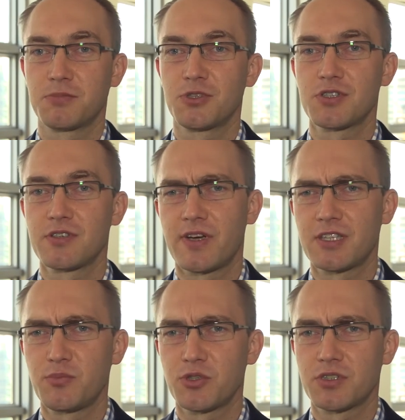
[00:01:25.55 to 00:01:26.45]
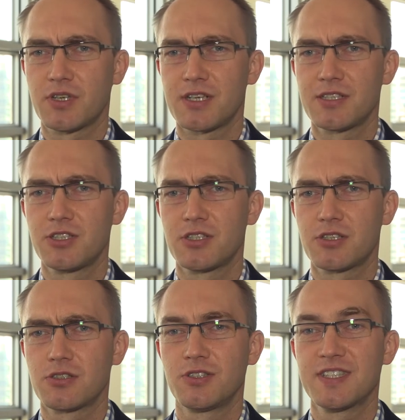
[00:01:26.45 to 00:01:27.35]
To, co warto podkreślić
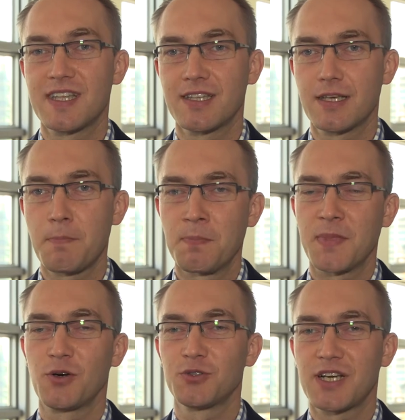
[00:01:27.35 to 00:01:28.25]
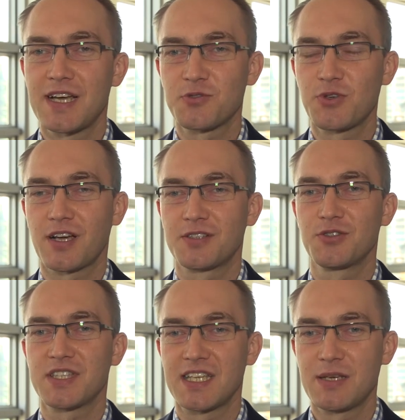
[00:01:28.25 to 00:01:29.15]
też, to niestety od razu jak
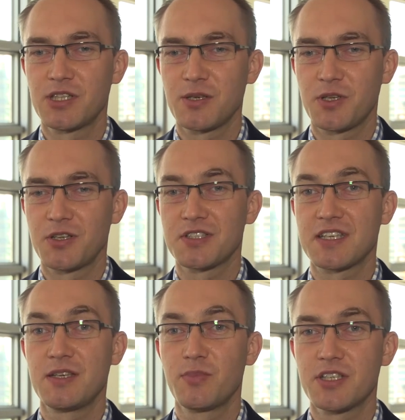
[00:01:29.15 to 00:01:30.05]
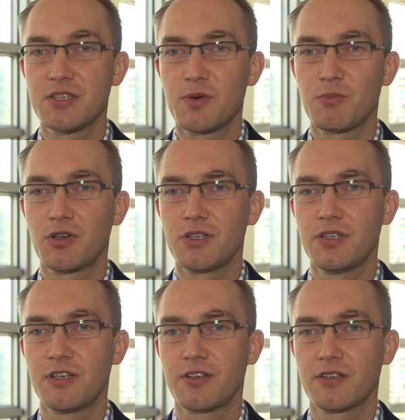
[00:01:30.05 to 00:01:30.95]
dostaniemy te pieniądze, nie będzie będziemy mogli
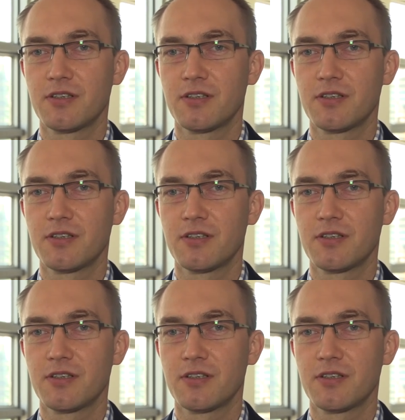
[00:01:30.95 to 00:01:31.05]
ich